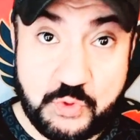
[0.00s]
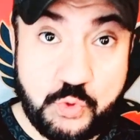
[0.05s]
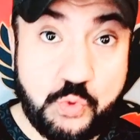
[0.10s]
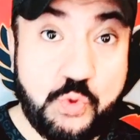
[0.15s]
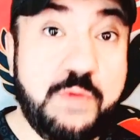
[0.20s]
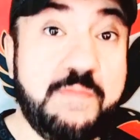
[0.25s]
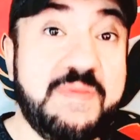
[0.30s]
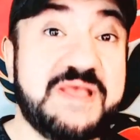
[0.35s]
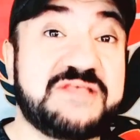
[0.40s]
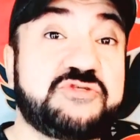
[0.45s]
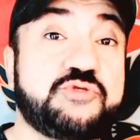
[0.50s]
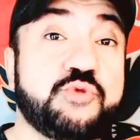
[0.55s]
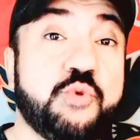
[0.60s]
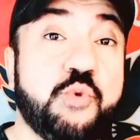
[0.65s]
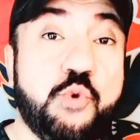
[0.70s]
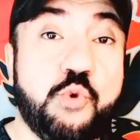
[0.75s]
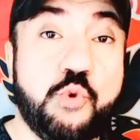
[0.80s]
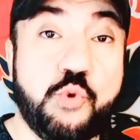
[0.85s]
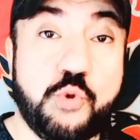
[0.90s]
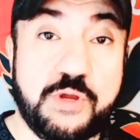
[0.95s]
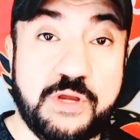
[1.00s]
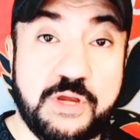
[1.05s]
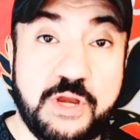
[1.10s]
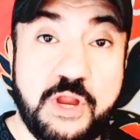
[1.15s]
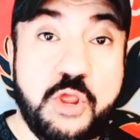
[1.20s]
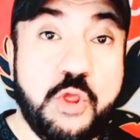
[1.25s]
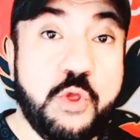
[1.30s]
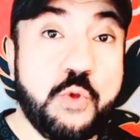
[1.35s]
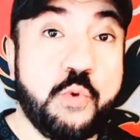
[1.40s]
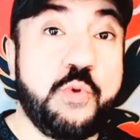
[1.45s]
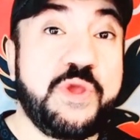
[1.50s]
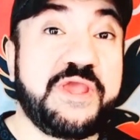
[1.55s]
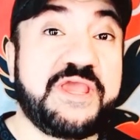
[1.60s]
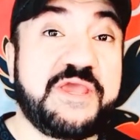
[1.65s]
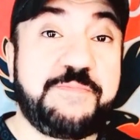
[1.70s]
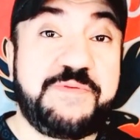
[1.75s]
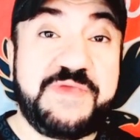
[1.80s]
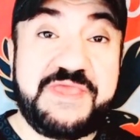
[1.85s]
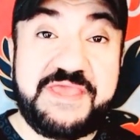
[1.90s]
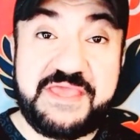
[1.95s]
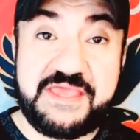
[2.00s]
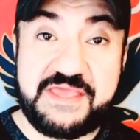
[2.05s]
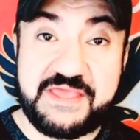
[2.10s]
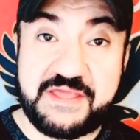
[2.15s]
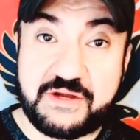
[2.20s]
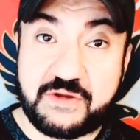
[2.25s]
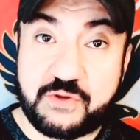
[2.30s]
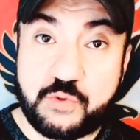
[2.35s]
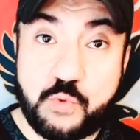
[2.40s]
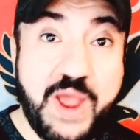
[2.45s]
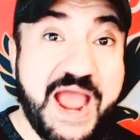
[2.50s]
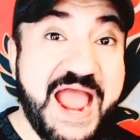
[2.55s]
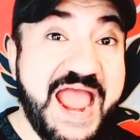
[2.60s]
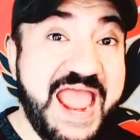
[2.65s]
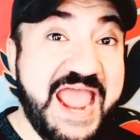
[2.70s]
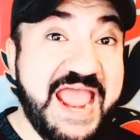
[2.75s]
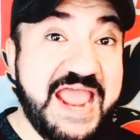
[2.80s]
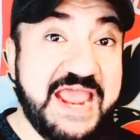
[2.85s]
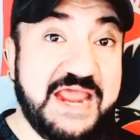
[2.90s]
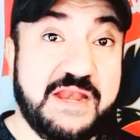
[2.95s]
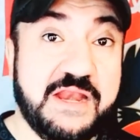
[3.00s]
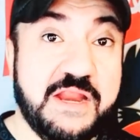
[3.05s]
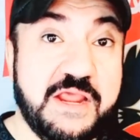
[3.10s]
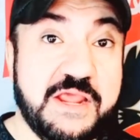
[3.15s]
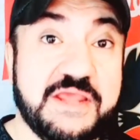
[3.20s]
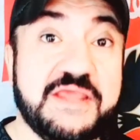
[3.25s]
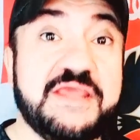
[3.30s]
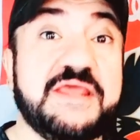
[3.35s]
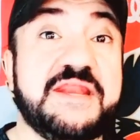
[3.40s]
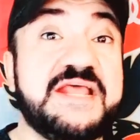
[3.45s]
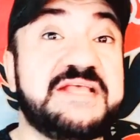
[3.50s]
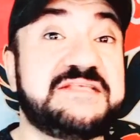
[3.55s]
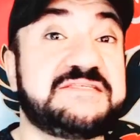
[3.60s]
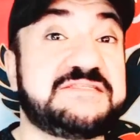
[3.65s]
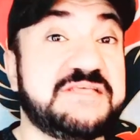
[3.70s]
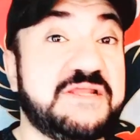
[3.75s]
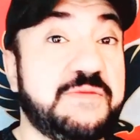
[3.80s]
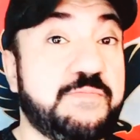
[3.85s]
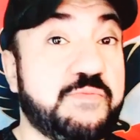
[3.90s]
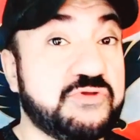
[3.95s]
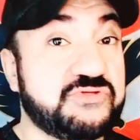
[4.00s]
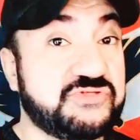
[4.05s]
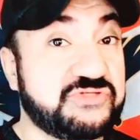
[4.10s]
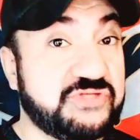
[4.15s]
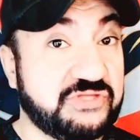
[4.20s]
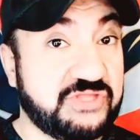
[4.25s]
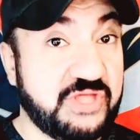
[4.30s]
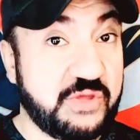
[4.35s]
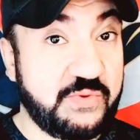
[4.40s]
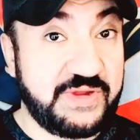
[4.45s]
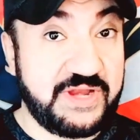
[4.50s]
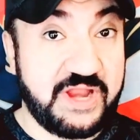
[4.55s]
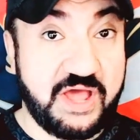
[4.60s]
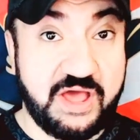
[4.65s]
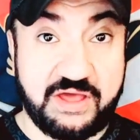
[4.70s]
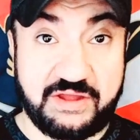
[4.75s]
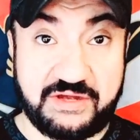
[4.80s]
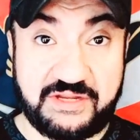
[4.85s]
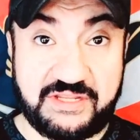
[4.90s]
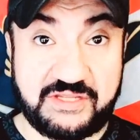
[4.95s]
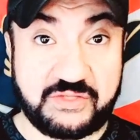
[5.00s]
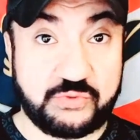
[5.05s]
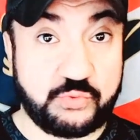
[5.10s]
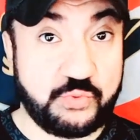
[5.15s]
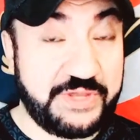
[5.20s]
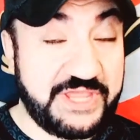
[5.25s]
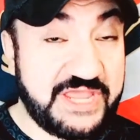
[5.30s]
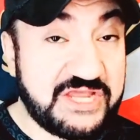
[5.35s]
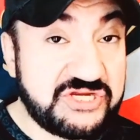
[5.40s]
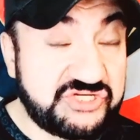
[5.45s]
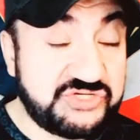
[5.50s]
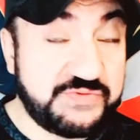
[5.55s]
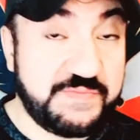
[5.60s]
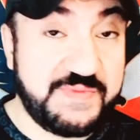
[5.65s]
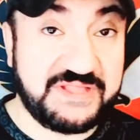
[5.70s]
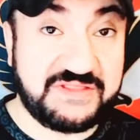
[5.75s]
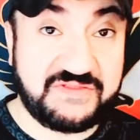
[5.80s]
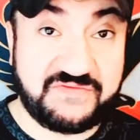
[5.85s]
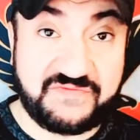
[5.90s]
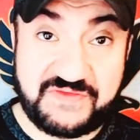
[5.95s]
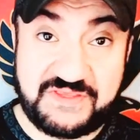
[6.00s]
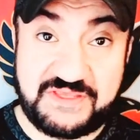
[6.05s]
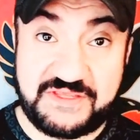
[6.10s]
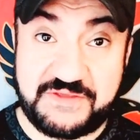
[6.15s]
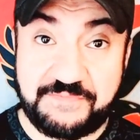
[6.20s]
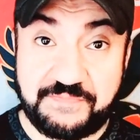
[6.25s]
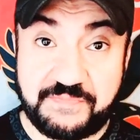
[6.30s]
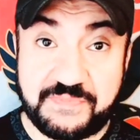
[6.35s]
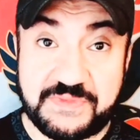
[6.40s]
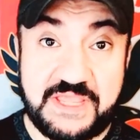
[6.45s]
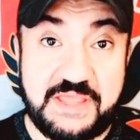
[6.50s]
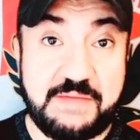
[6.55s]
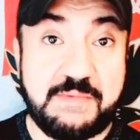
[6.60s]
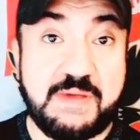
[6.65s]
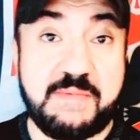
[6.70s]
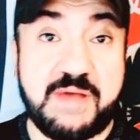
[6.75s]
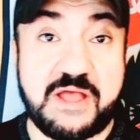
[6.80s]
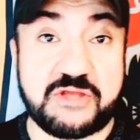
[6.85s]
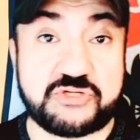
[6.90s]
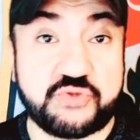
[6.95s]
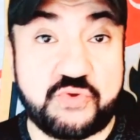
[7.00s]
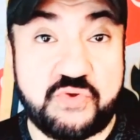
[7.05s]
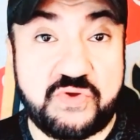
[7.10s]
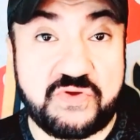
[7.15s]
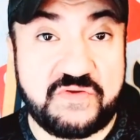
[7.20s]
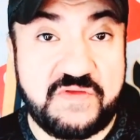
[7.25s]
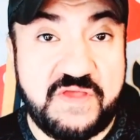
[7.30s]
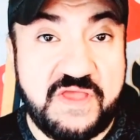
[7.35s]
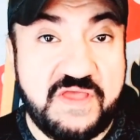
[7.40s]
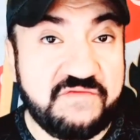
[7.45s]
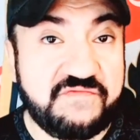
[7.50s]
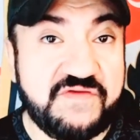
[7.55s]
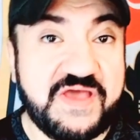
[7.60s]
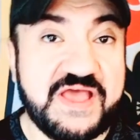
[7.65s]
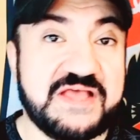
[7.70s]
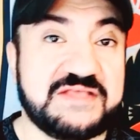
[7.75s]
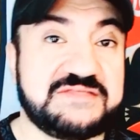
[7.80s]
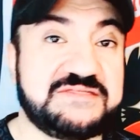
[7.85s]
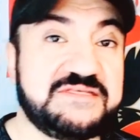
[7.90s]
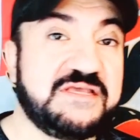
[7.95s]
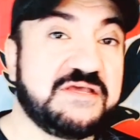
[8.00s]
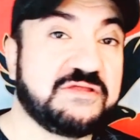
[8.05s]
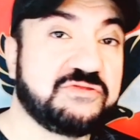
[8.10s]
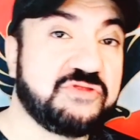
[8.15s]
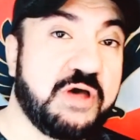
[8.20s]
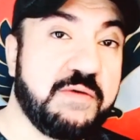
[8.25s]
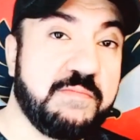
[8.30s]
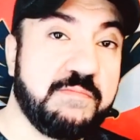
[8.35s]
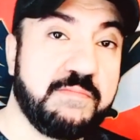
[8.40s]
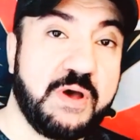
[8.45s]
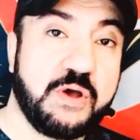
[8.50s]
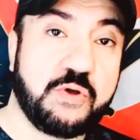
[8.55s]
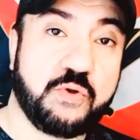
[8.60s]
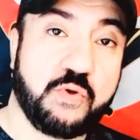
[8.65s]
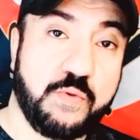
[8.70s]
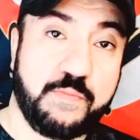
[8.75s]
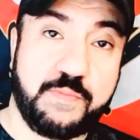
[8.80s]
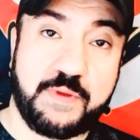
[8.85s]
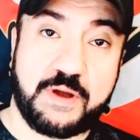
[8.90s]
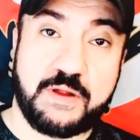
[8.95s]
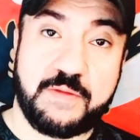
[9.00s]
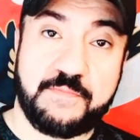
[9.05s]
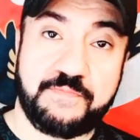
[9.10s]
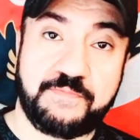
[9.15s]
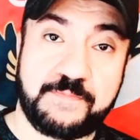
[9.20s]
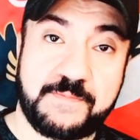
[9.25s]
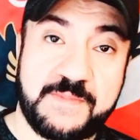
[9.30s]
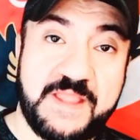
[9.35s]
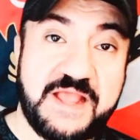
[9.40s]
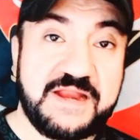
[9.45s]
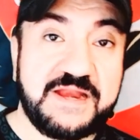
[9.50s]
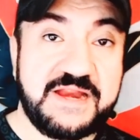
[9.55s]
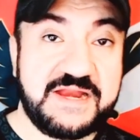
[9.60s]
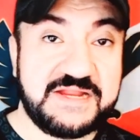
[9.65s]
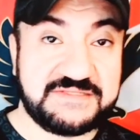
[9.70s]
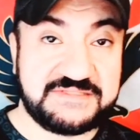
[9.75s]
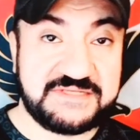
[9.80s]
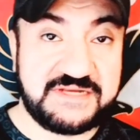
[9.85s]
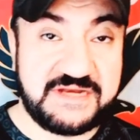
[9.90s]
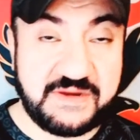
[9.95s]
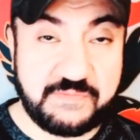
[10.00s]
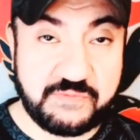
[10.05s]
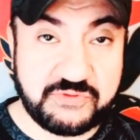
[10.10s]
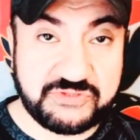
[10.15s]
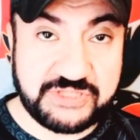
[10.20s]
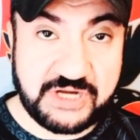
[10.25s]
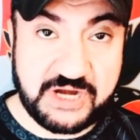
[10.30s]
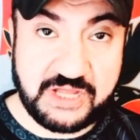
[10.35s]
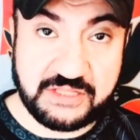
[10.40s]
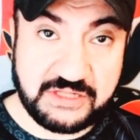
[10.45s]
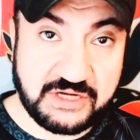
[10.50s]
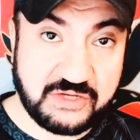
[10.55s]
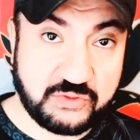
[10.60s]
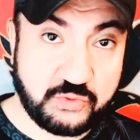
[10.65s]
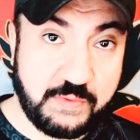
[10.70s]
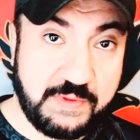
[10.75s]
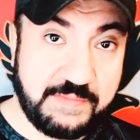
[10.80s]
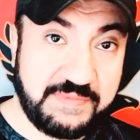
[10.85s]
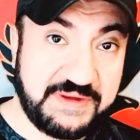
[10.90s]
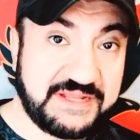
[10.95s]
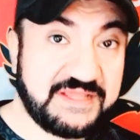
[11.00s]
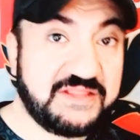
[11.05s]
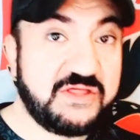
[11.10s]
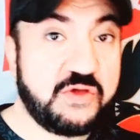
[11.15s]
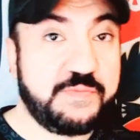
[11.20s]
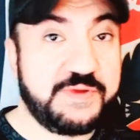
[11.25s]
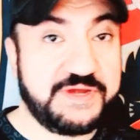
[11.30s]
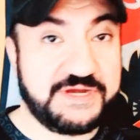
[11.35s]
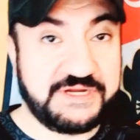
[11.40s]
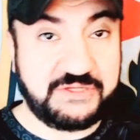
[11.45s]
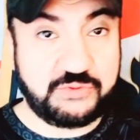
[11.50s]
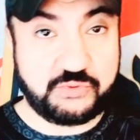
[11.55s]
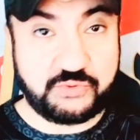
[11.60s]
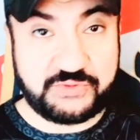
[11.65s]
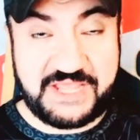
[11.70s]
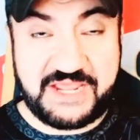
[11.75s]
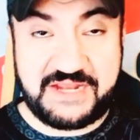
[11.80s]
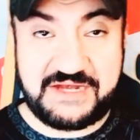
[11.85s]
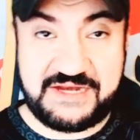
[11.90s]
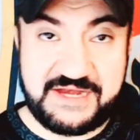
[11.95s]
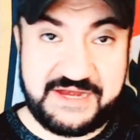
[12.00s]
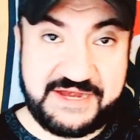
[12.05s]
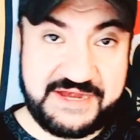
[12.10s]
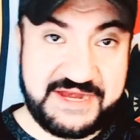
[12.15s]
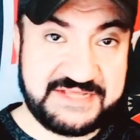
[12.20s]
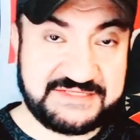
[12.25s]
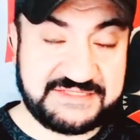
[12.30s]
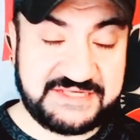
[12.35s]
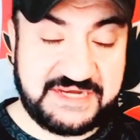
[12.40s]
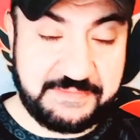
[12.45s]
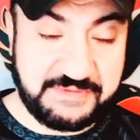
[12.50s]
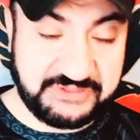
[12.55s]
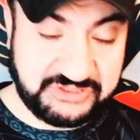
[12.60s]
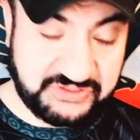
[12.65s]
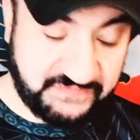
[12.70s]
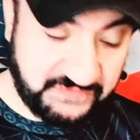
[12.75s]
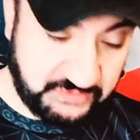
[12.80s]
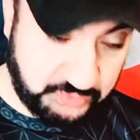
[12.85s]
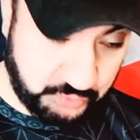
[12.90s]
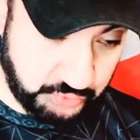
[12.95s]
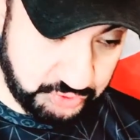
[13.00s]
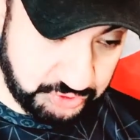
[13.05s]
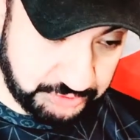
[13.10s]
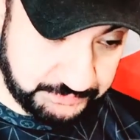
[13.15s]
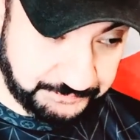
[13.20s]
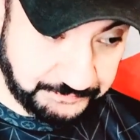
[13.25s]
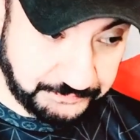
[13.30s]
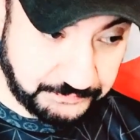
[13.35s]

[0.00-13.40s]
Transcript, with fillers: ومسؤول وكبير وعاقل ينزل بوست طويل عريض ويشمت فيه امام عاشور فهذه طامة كبرى احنا نزلنا البوست لحضراتكم قبل كده وبنعيده تاني للناس اللي ما شافتوش